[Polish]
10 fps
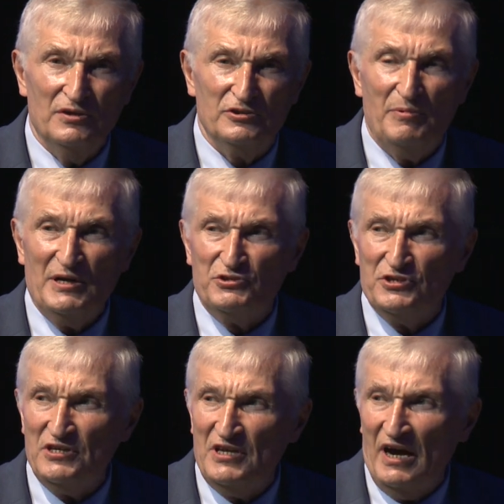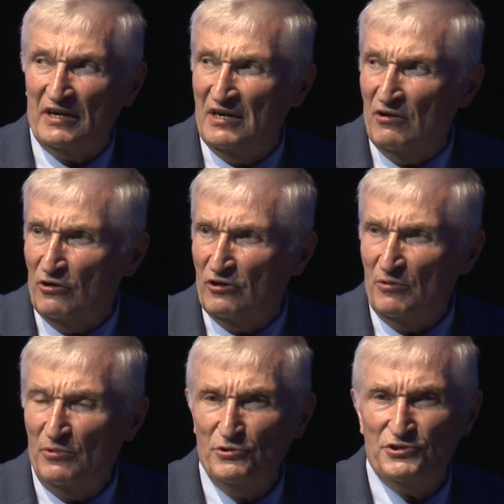Zobaczcie, jaki
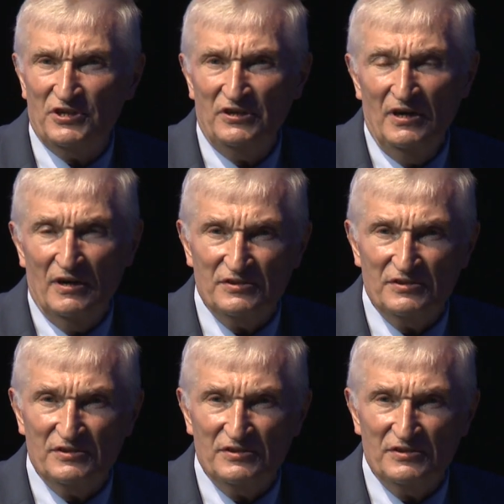ogrom ludzi